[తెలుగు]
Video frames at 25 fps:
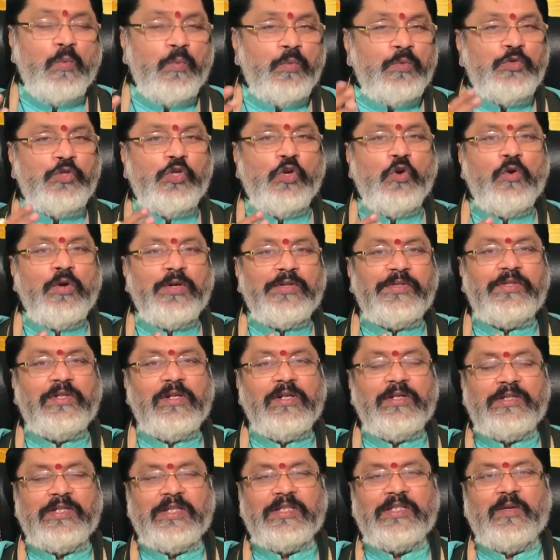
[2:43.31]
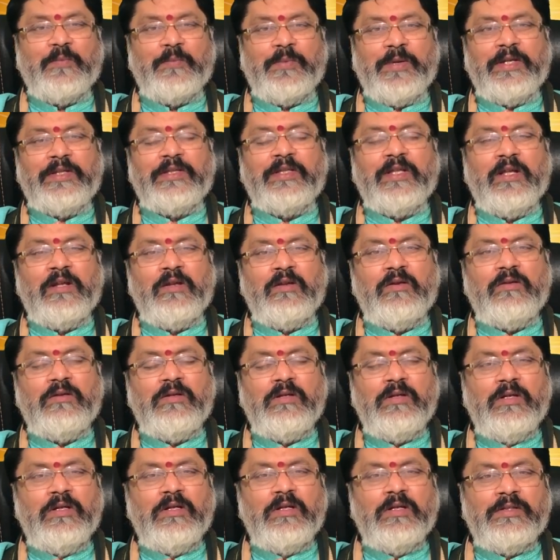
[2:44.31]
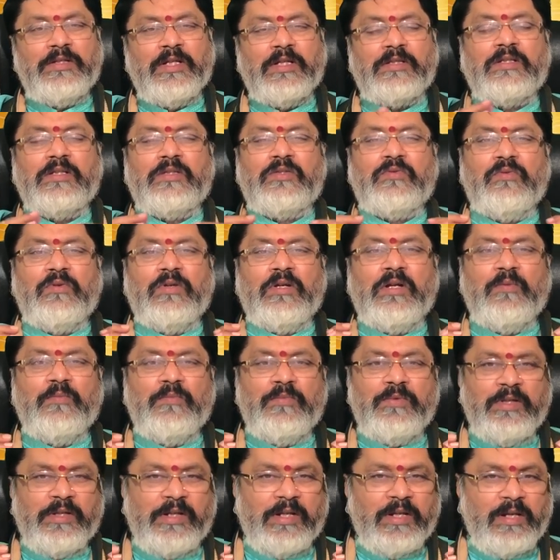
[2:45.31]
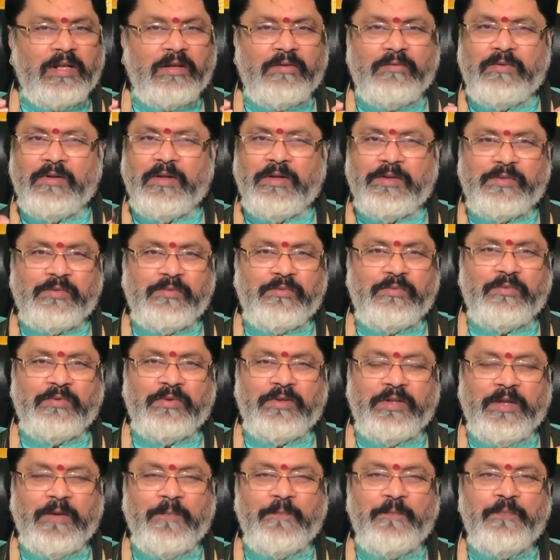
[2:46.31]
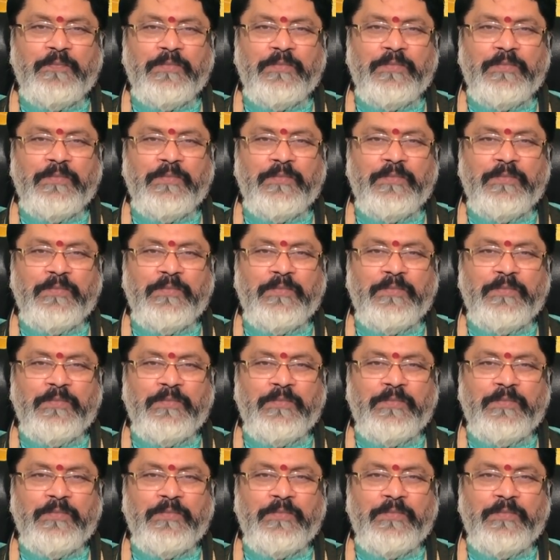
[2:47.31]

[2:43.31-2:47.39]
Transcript: ఉద్యోగస్తులకు చేసే ప్రయత్నాల్లో సక్సెస్ఫుల్గా ముందుకెళ్ళే అవకాశం ఉంటుంది